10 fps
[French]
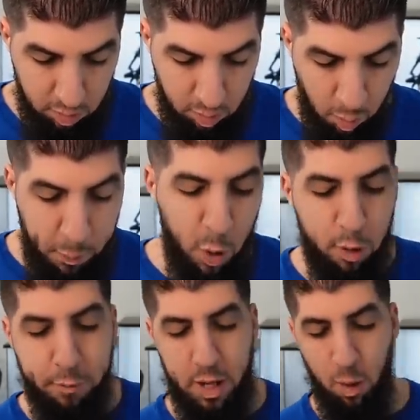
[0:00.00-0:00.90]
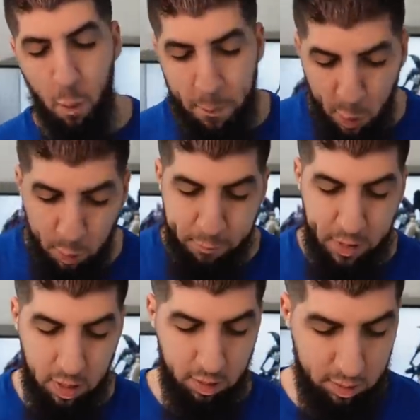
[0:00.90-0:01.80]
On peut le faire. On peut le
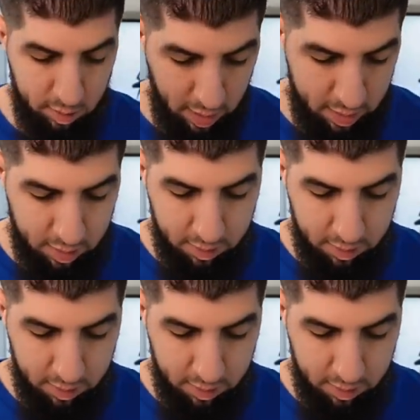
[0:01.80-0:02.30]
faire. Allez.